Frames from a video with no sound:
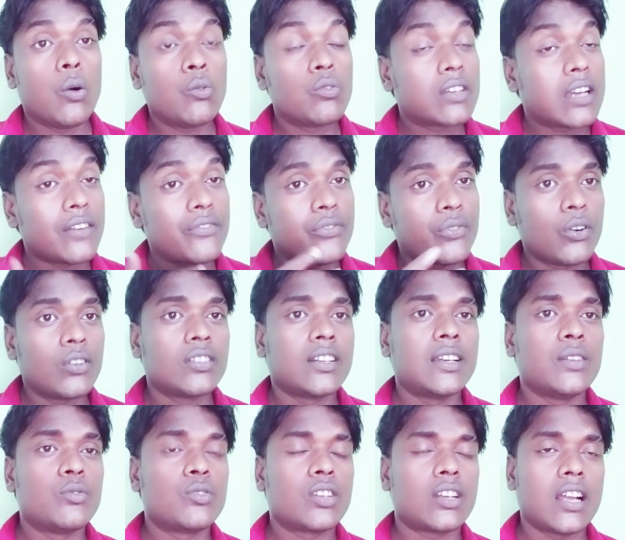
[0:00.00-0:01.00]
उनका फ़ोन
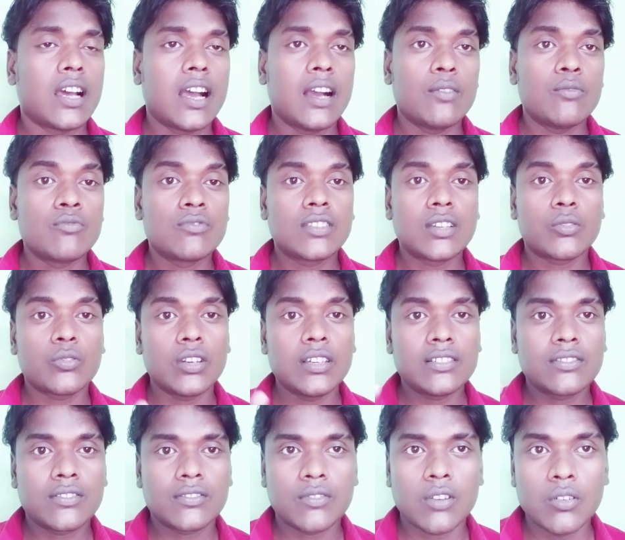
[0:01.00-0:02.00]
नहीं उठ रहा उनसे
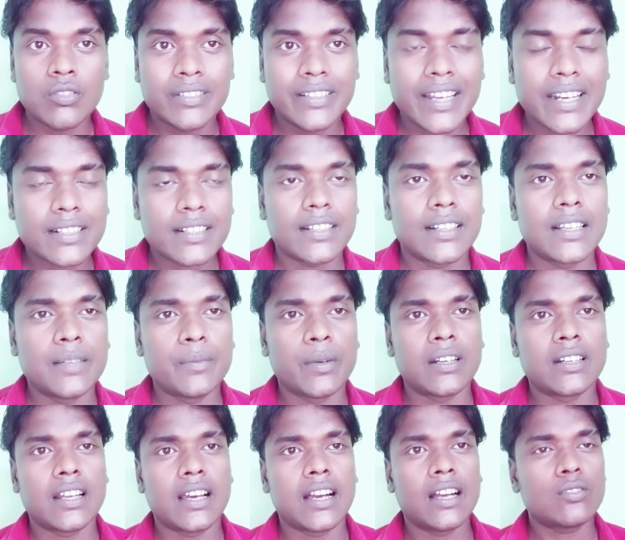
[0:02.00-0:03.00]
कोई कॉन्टेक्ट नहीं
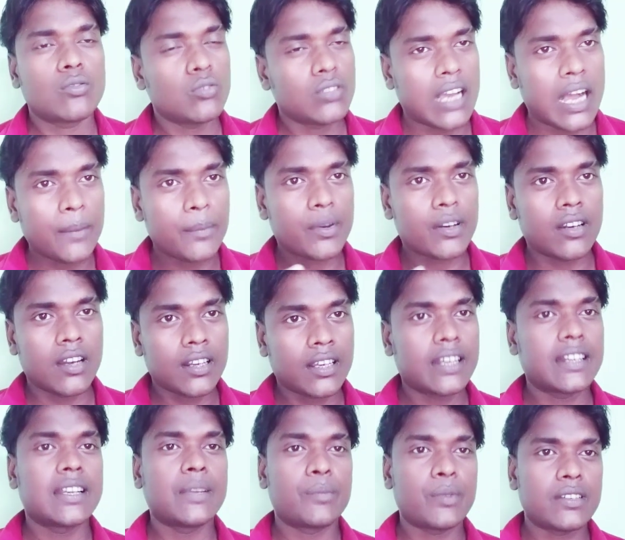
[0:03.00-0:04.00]
बन रहा तो यहाँ पर
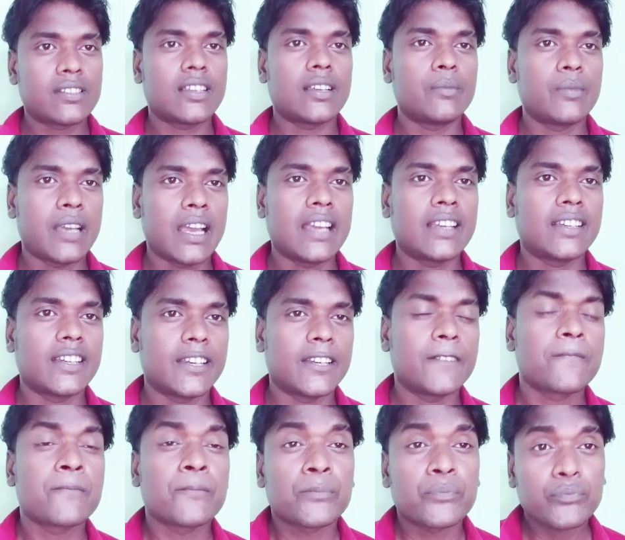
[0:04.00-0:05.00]
लड़के डिप्रेशन में आएंगे
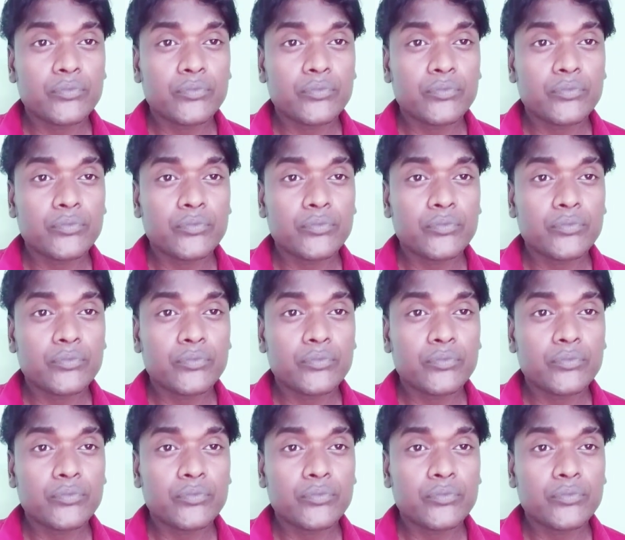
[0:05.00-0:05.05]
ही